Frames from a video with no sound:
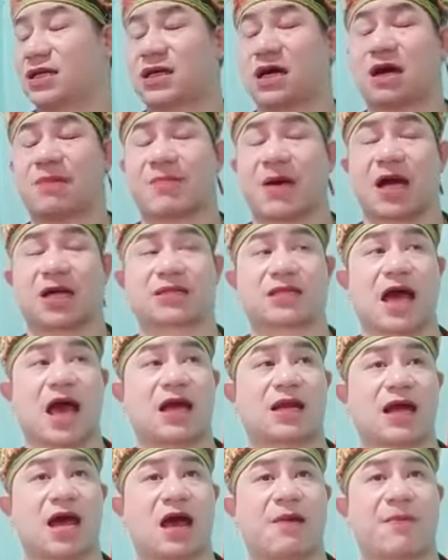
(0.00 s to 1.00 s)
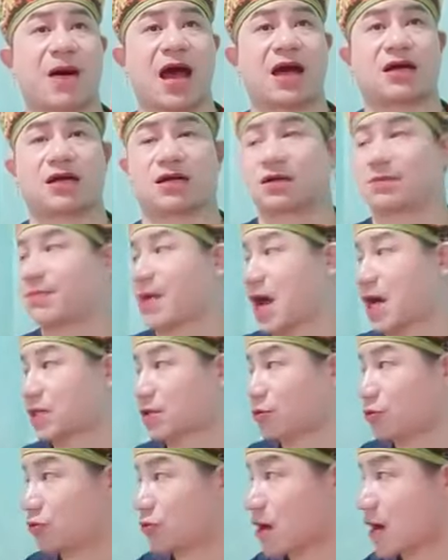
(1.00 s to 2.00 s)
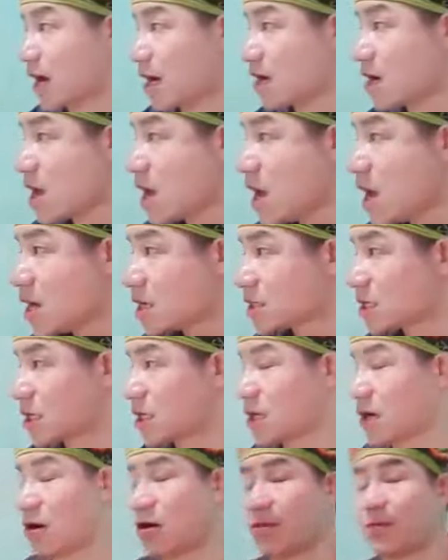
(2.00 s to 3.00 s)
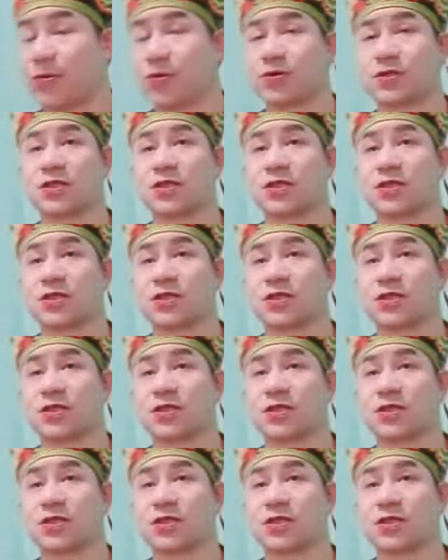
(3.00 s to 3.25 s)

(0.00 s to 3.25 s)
nga bạc tang đa pang khấn bạc tu sinh ngào bộ